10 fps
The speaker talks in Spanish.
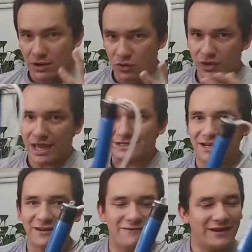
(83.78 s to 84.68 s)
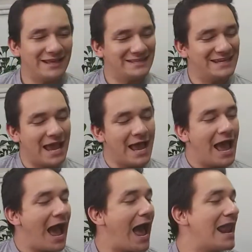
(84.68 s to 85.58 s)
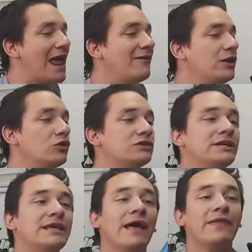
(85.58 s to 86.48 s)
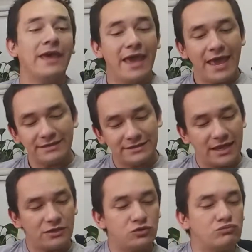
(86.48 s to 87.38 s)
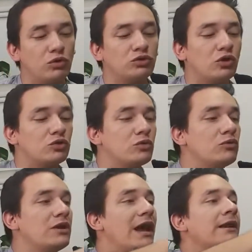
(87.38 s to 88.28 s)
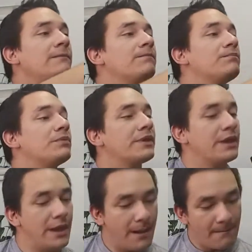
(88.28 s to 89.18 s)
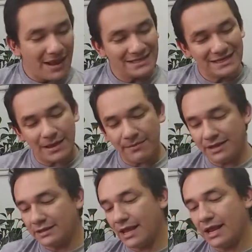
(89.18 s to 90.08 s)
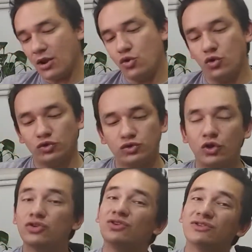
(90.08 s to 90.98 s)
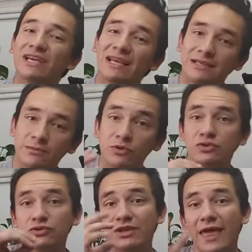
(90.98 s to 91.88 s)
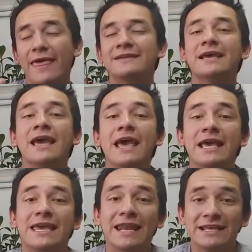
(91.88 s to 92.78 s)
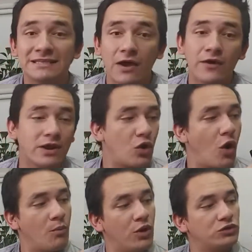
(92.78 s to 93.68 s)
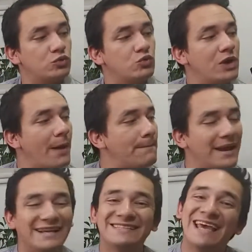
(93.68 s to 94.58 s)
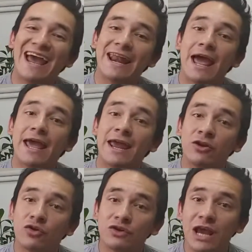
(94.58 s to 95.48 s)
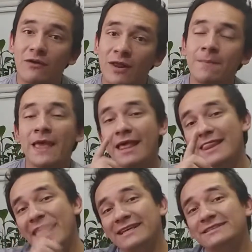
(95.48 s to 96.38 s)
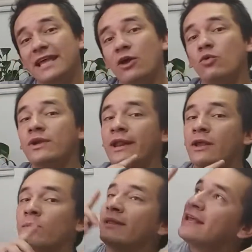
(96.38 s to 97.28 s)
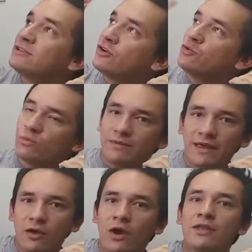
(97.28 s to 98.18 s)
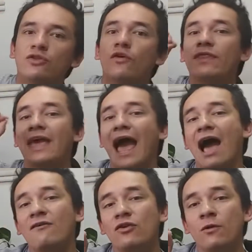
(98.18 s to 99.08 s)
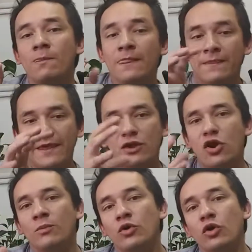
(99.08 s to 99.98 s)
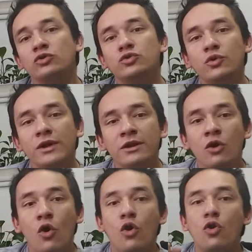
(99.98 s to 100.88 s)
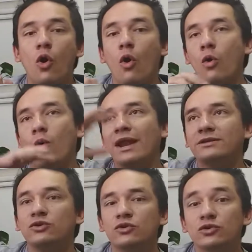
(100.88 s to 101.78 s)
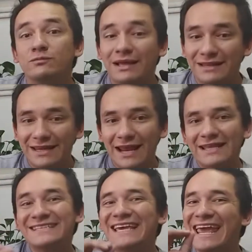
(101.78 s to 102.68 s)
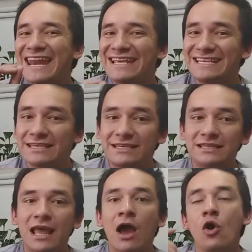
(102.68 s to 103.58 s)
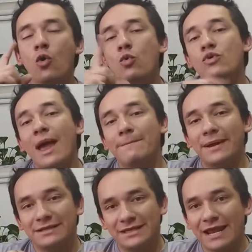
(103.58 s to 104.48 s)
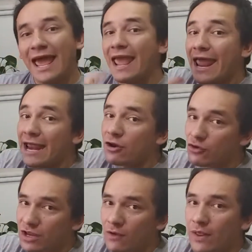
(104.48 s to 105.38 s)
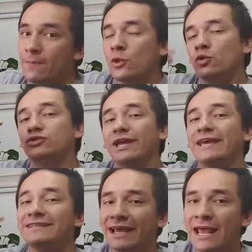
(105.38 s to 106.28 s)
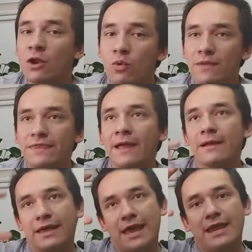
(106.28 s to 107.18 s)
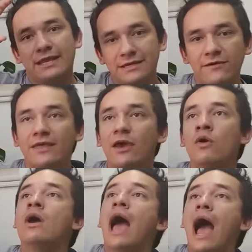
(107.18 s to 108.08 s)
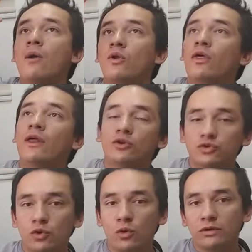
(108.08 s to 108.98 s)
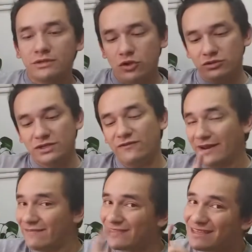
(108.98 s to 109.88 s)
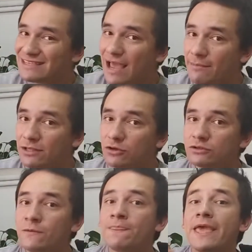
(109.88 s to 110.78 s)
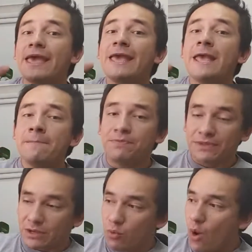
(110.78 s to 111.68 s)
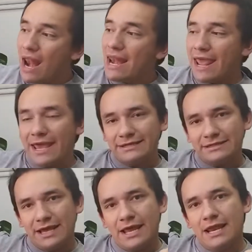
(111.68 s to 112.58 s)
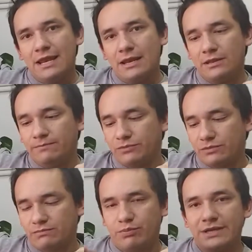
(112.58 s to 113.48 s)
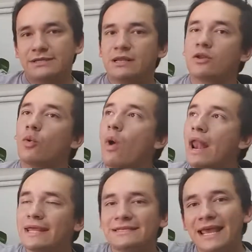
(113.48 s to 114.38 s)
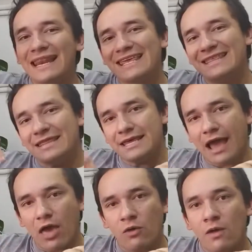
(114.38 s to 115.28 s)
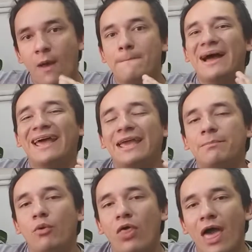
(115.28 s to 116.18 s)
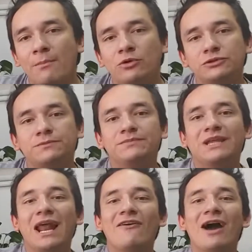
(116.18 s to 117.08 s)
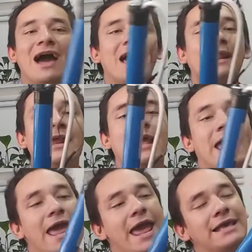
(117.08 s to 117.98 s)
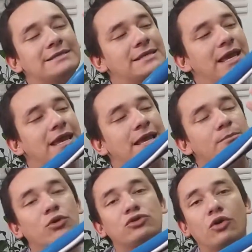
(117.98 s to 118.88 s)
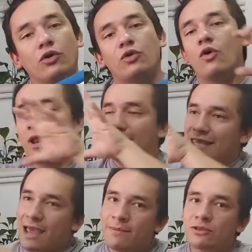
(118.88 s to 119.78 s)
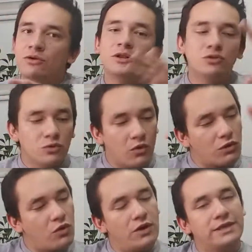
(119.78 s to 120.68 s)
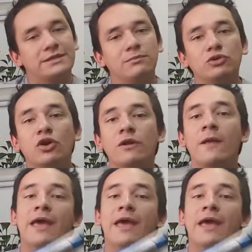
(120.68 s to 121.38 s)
lo que hace referencia a la velocidad. Este es un motor tubular. Básicamente, nosotros qué hacemos si ustedes quieren saber cómo es una persiana enrollable, les dejo una recomendación, un video en donde hablo de cómo construir o cuáles son los materiales que necesita una persiana enrollable. Ustedes se darán cuenta que en ese video hablo de los tubos, los diferentes diámetros y cuál es el, pues, cuál es el indicado para que podamos trabajar ese motor con el diámetro del tubo con este motor